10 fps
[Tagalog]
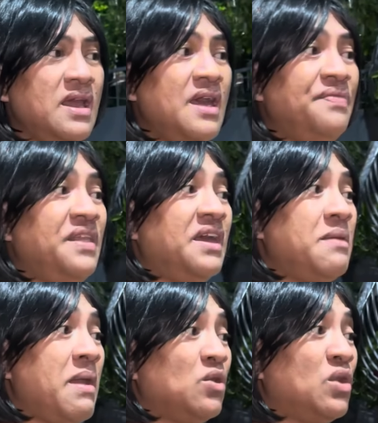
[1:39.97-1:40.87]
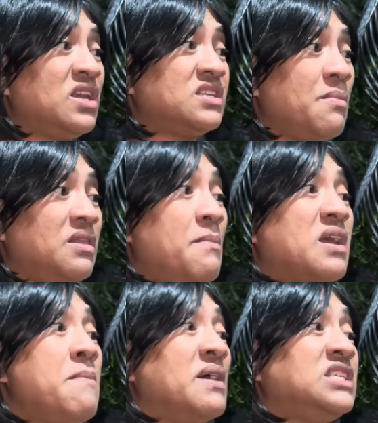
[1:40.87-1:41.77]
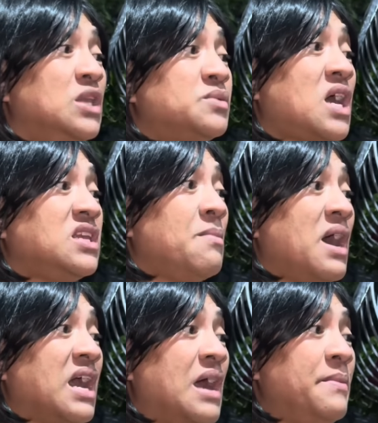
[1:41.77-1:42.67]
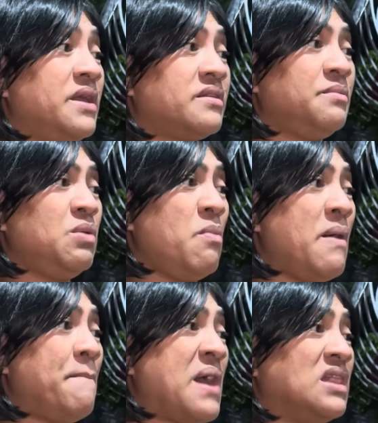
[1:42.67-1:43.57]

Niremind ko lang siya sa man na maging masino sa kanyang mga gamit. Pero mo pakapano